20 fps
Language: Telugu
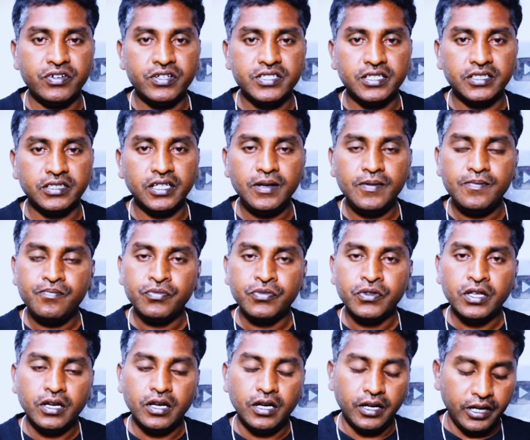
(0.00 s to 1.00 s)
ఫీజు అయితే
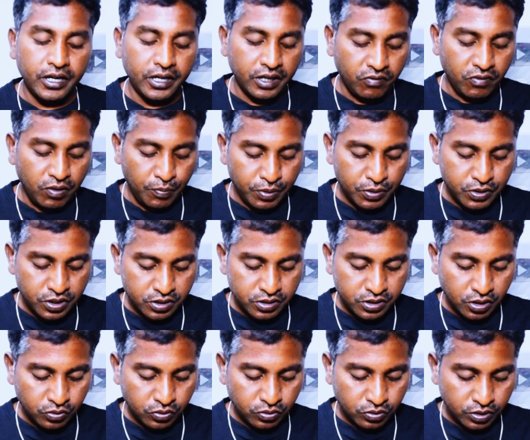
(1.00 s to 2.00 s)
రిటర్న్ పంపించడం
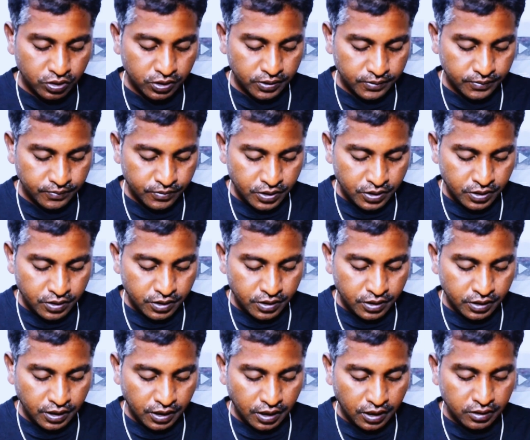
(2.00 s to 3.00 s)
జరుగుతుంది
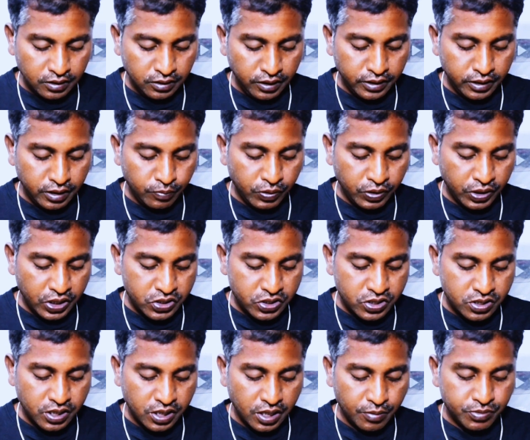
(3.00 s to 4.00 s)
ఇక ఆన్లైన్
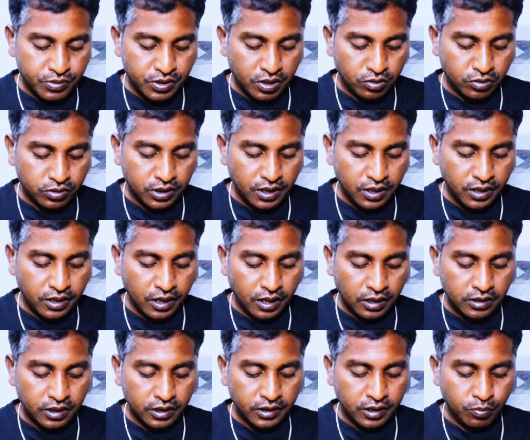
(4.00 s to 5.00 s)
అప్లికేషన్స్ రేపు జరుగుతాయి
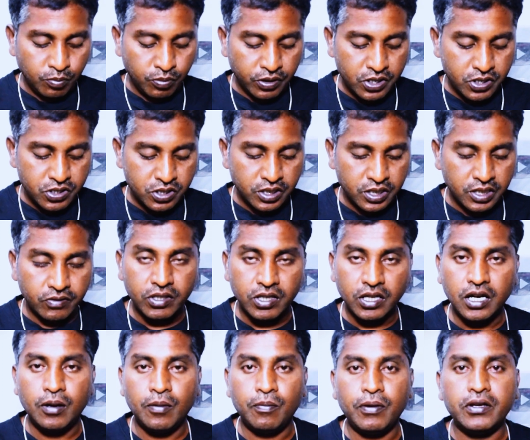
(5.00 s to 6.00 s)
ఆన్లైన్ అప్లికేషన్ ఏ
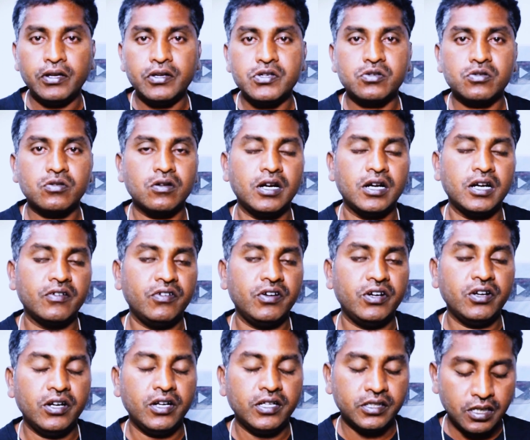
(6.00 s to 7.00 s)
విధంగా అప్లై చేసుకోవాలనే
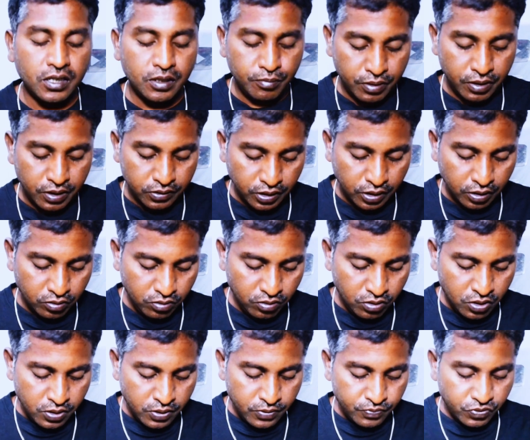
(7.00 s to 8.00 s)
వీడియోని అయితే నేను పెడతాను
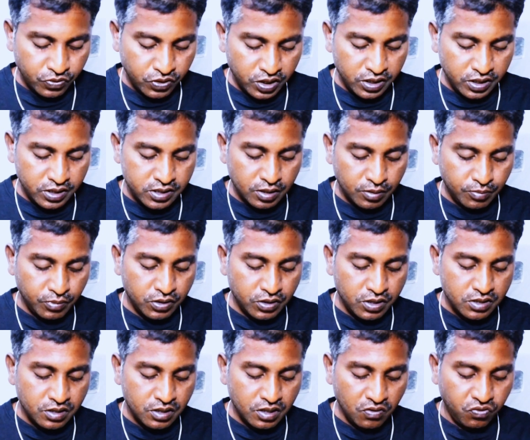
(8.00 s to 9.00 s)
దీనికి
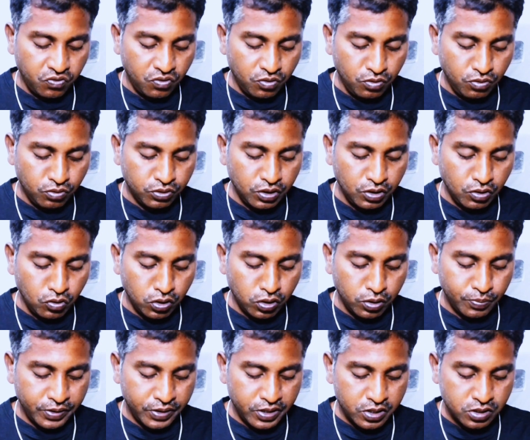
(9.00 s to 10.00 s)
సంబంధించిన పూర్తి
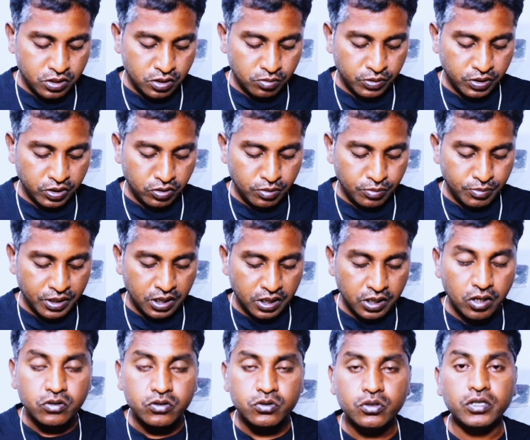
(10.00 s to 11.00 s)
నోటిఫికేషన్ మీకు ఏమైనా
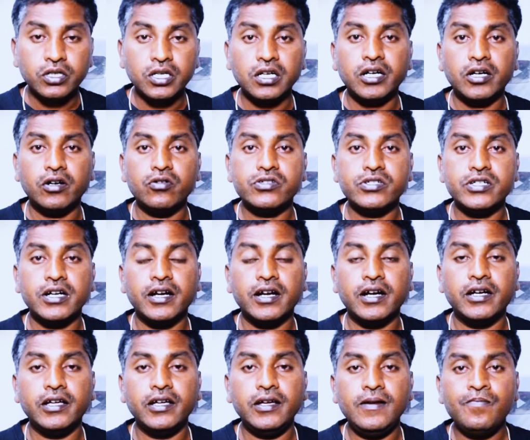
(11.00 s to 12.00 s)
డౌట్స్ ఉంటే డౌట్స్
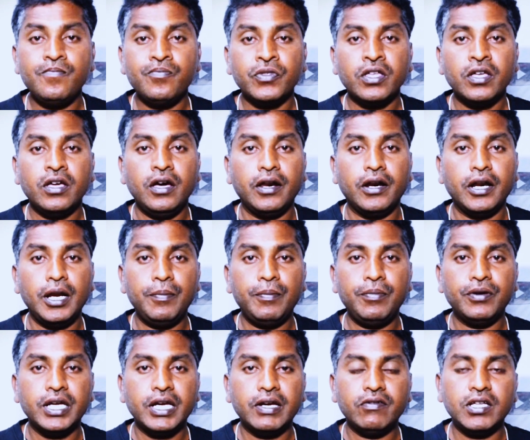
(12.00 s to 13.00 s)
అడగండి
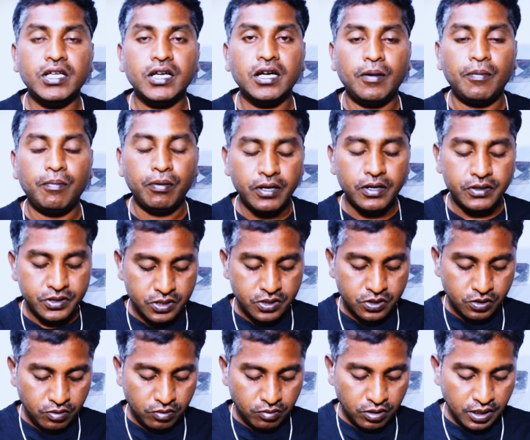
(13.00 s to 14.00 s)
రేపు ఏ విధంగా అప్లై
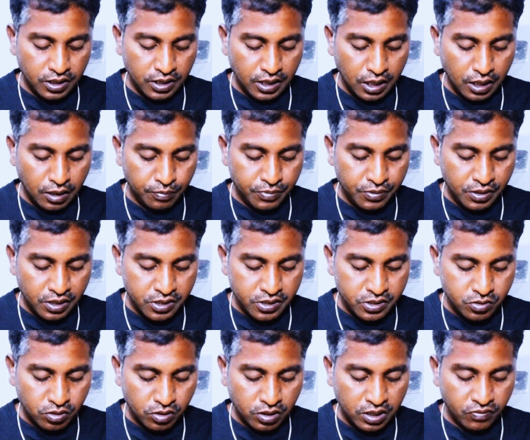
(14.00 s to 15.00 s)
చేసుకోవాలి ఎలా అప్లై
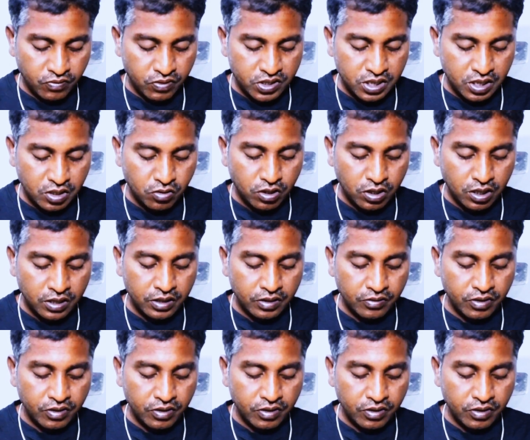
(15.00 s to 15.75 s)
చేసుకోవాలనే విషయాలు కూడా